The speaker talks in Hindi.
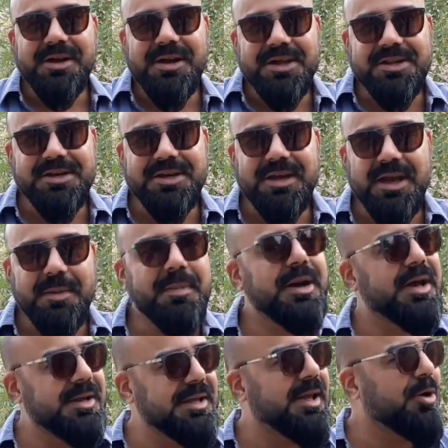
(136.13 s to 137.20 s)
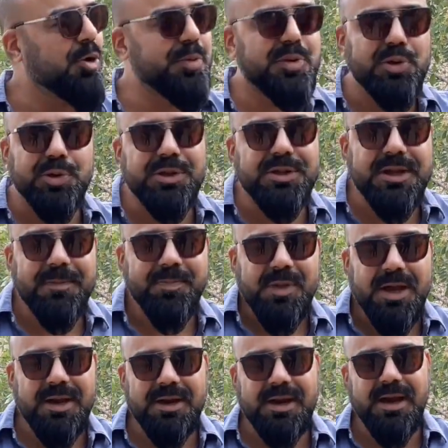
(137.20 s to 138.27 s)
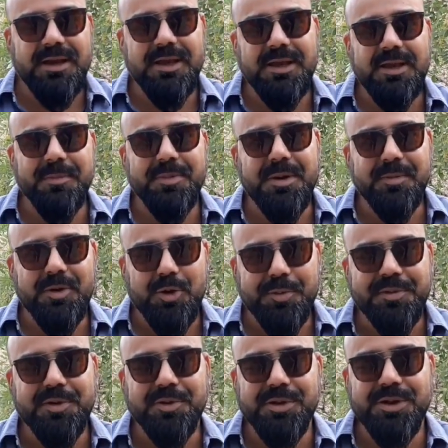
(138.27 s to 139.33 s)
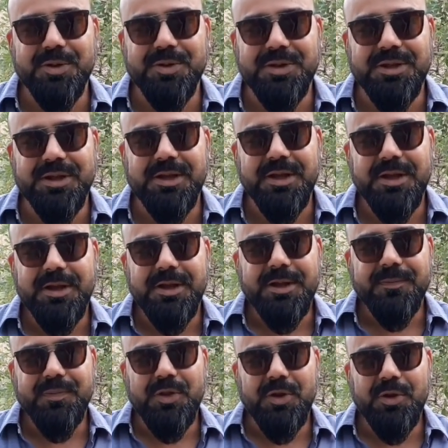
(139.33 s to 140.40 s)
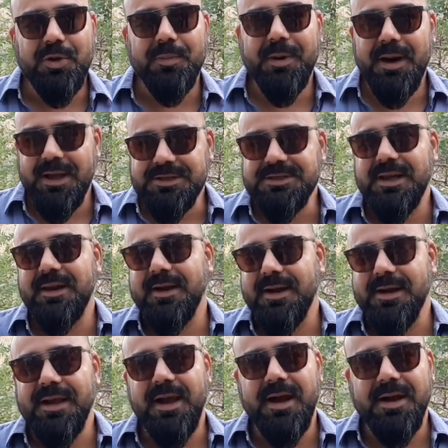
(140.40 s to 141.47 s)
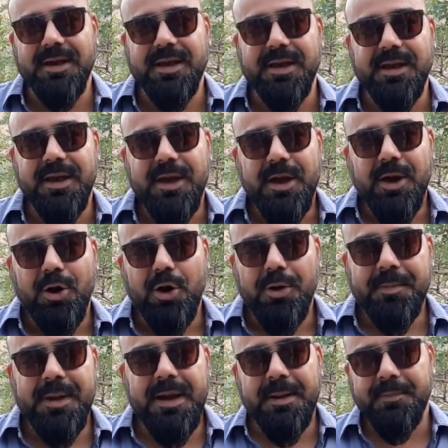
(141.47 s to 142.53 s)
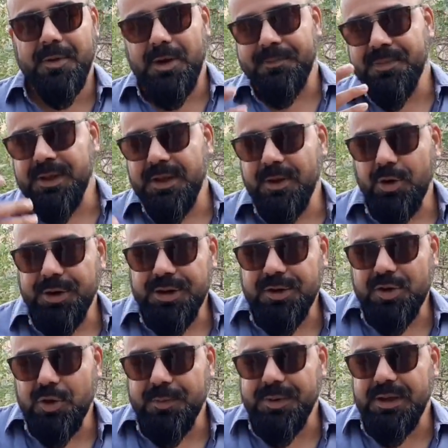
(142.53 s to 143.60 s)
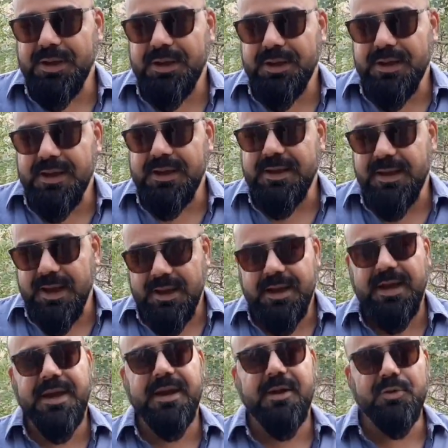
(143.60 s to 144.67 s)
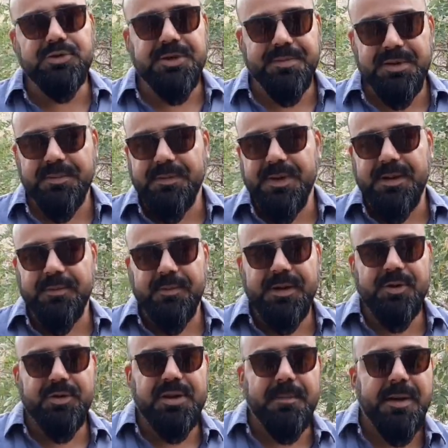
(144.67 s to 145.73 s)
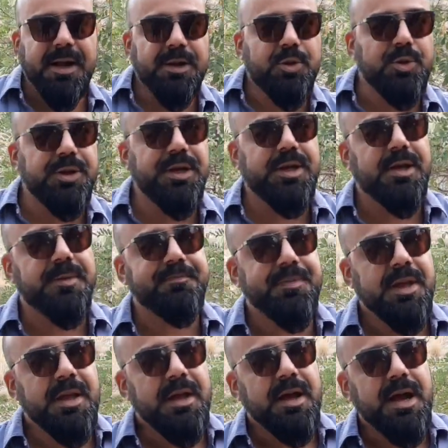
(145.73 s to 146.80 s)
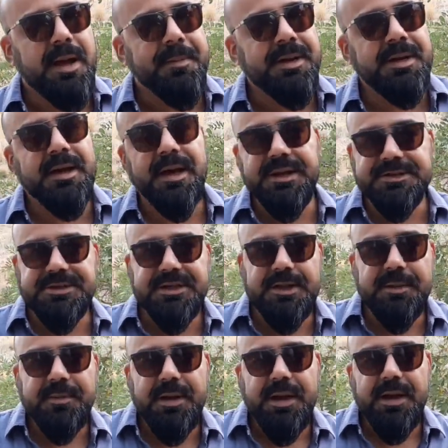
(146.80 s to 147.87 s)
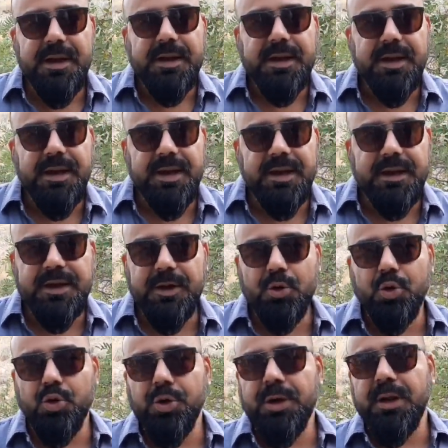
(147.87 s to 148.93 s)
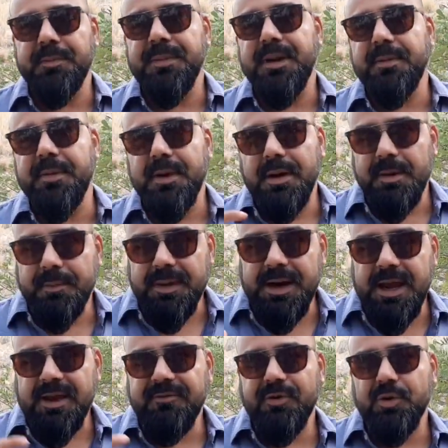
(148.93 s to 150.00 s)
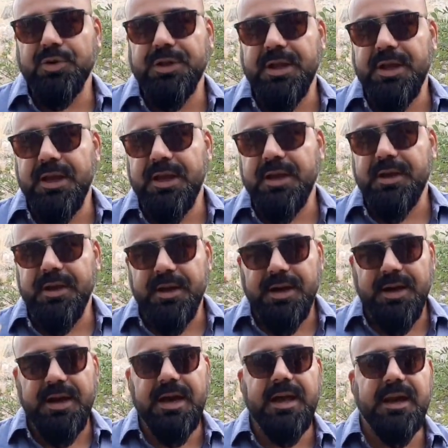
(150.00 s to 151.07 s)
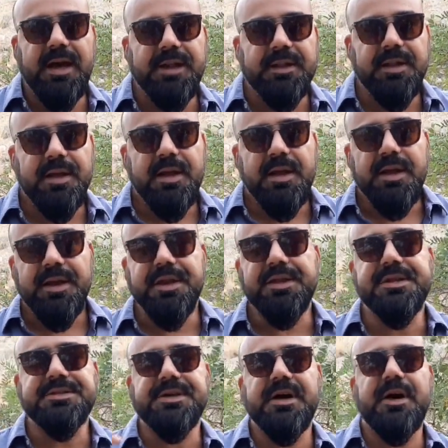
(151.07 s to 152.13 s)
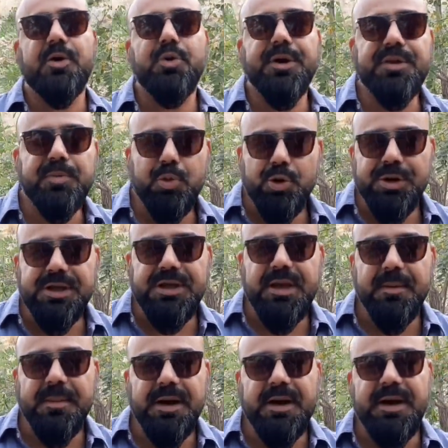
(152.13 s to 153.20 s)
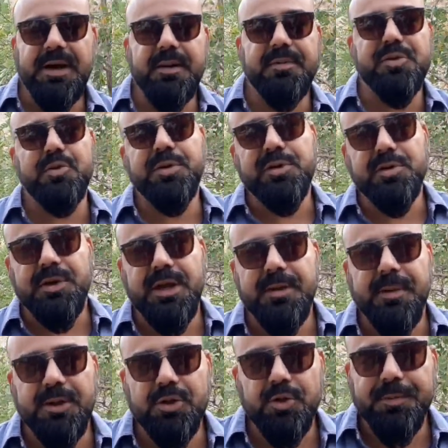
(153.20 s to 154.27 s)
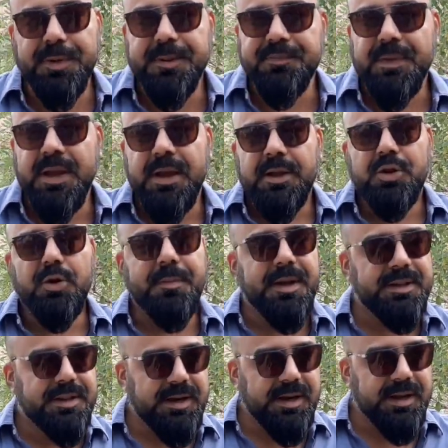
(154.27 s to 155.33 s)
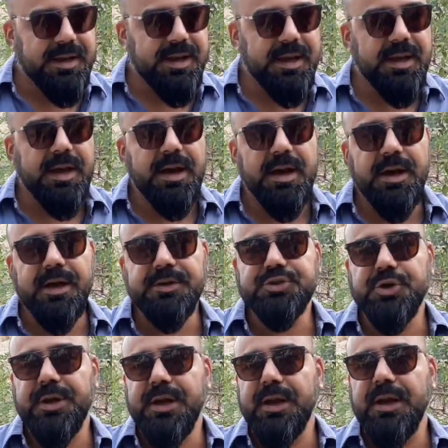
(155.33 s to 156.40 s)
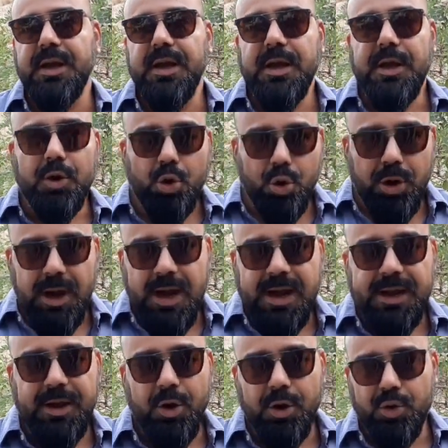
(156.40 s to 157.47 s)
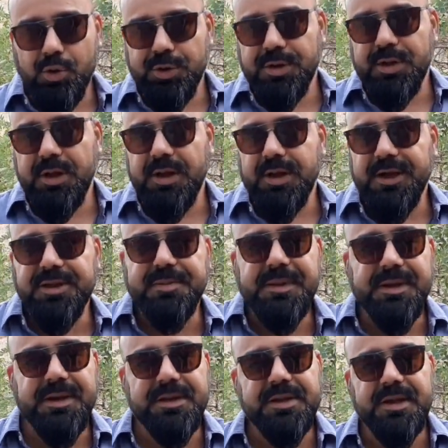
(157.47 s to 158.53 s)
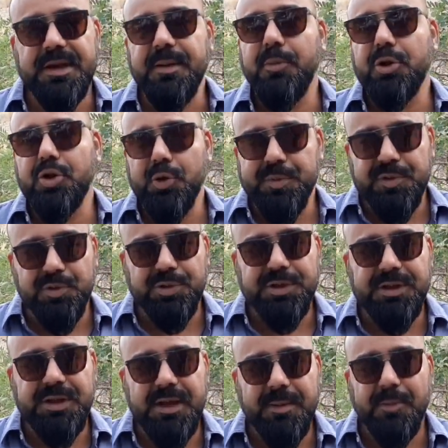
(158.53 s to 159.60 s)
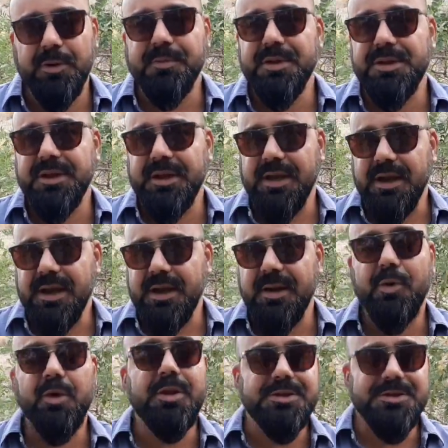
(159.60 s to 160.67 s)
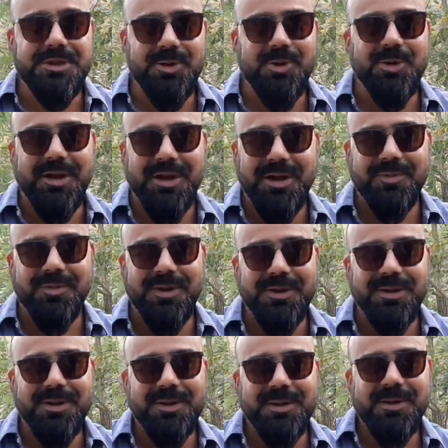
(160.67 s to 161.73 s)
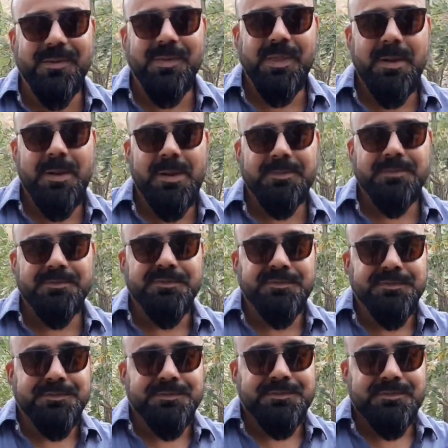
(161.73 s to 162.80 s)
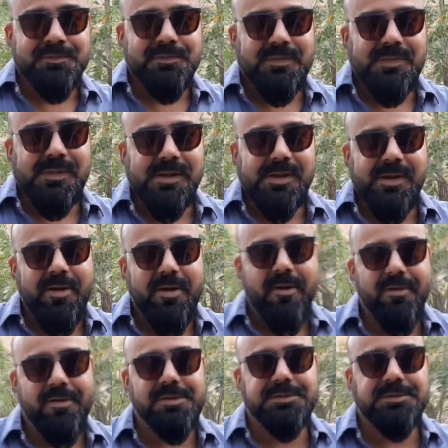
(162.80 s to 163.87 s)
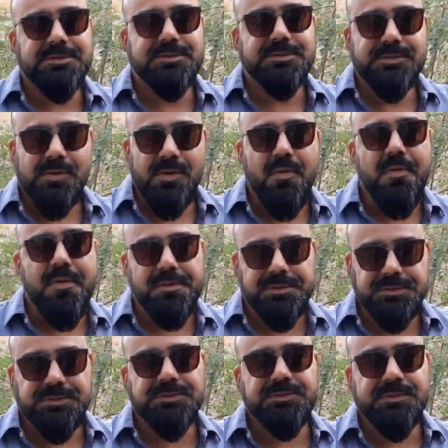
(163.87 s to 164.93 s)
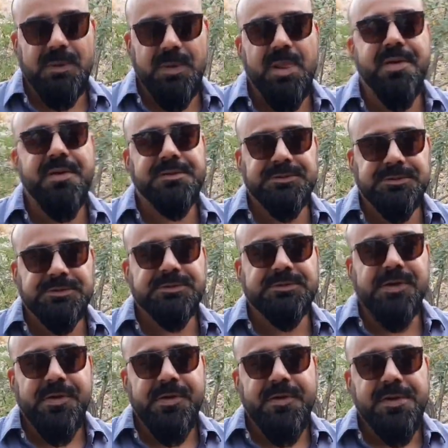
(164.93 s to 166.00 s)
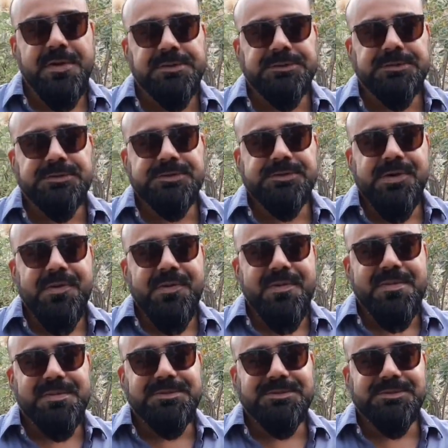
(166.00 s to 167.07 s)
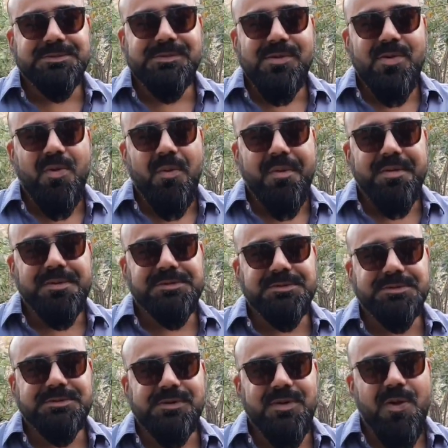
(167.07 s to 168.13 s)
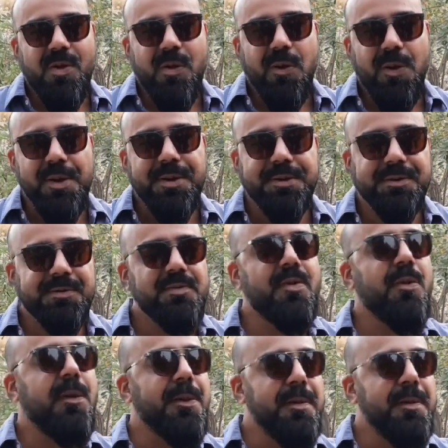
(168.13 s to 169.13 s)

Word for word: डस्टी है मगर ये खूबसूरती है हर इलाके की अपनी अपनी खूबसूरती होती है तो बड़ा अच्छा लगा यहाँ आके और मैं अपनी ऑडियंस को भी यही कह कह रहा हूँ जब से मैं मेरी उनसे बात हो रही है कि आई एम इनक्रेजिंग दम कि ये लोगों ने हमने बनाए हुए होते हैं एक ख्यालात किसी जगह को एक्सप्लोर किए बगैर सुनी सुनाई बातों पे तो बेहतर है कि जो है लोग आएँ और ख़ुद एक्सपीरियंस करें बहुत खूबसूरती हैं बहुत मज़े के खाने बहुत अच्छे लोग हैं अच्छा कराची में जब भी मेरा जाना हुआ या अपने दोस्तों को मैंने कहा कि यार कोयटा आ जाओ तो अरे नहीं यार बड़ी मतलब दहशत गर्दी है वहाँ पे